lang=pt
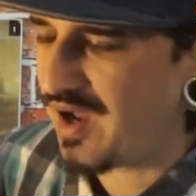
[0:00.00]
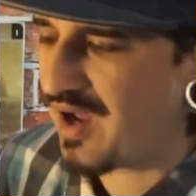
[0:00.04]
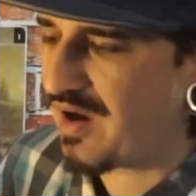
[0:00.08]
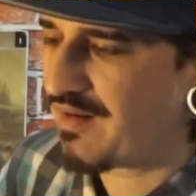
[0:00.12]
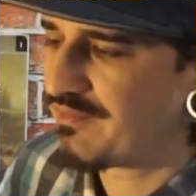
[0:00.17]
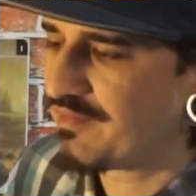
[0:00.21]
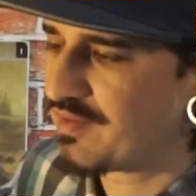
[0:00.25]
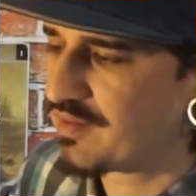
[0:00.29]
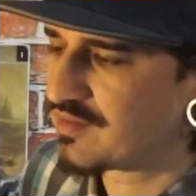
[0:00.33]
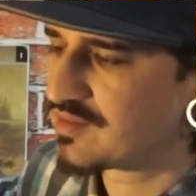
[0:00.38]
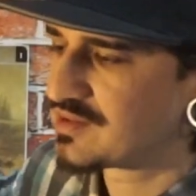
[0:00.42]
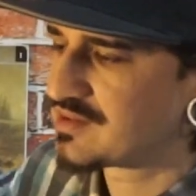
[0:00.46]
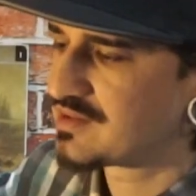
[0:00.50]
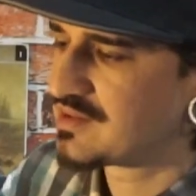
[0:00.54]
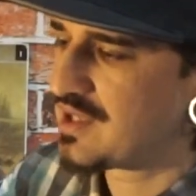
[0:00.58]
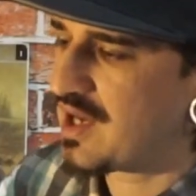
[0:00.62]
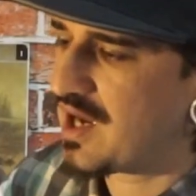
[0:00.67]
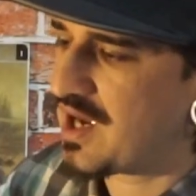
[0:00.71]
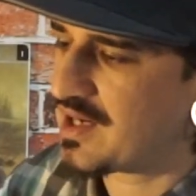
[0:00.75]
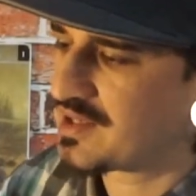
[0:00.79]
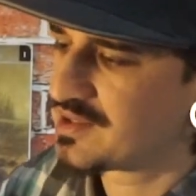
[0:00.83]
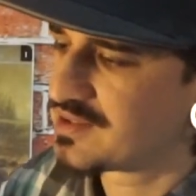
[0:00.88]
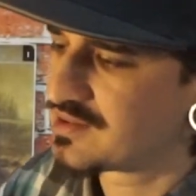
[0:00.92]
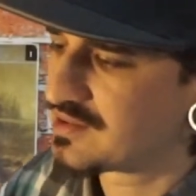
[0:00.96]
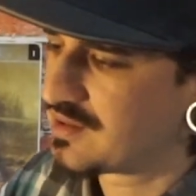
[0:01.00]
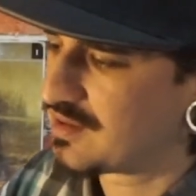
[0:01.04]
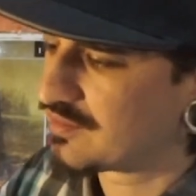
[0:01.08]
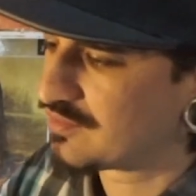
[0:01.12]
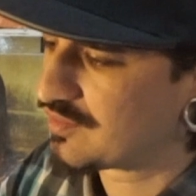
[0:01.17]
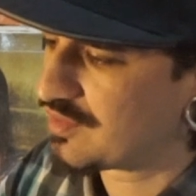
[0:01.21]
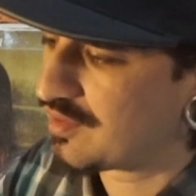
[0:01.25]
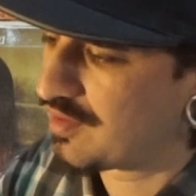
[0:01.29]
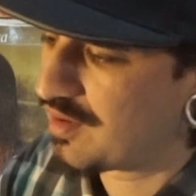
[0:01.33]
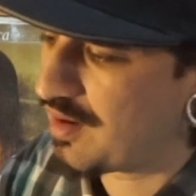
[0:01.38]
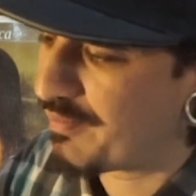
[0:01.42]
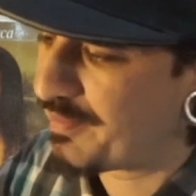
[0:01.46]
a velocidade que eu
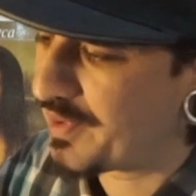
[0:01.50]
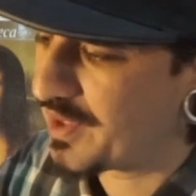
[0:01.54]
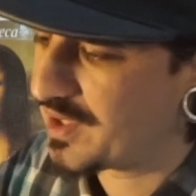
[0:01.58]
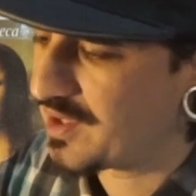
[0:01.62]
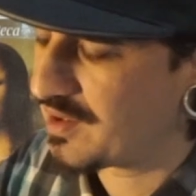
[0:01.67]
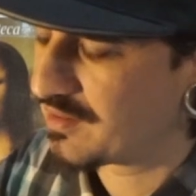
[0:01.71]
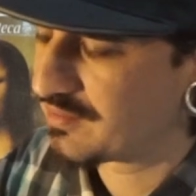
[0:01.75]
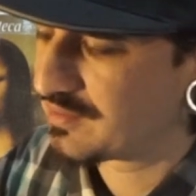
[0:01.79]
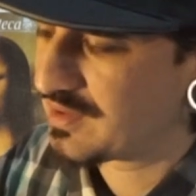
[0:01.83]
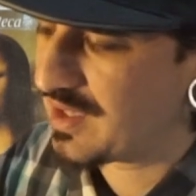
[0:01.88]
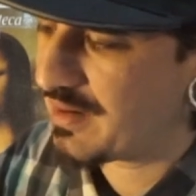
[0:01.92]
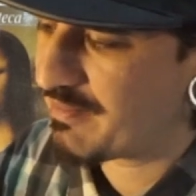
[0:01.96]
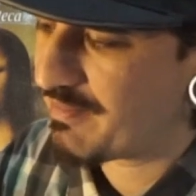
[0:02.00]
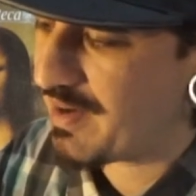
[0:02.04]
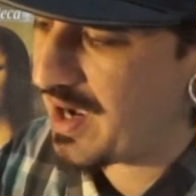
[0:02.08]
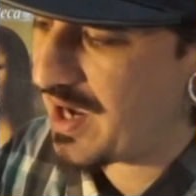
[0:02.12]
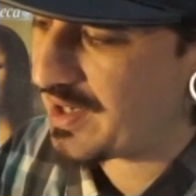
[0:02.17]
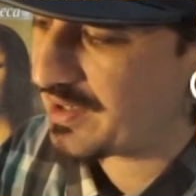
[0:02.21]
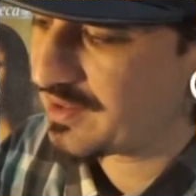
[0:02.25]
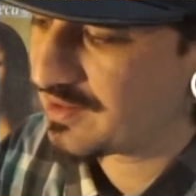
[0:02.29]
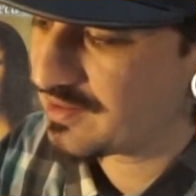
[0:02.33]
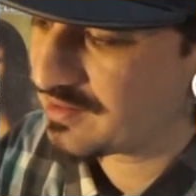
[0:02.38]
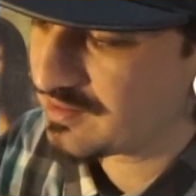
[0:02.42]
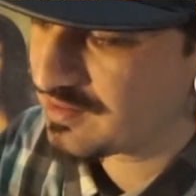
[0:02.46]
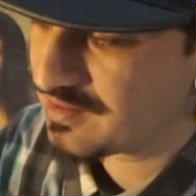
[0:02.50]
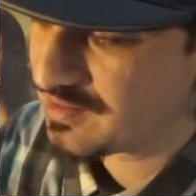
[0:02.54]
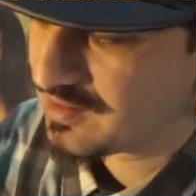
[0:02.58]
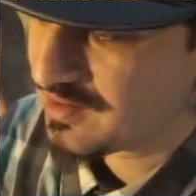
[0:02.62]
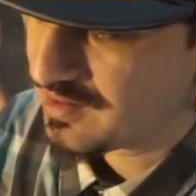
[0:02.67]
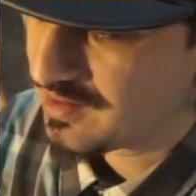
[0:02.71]
estou aplicando na máquina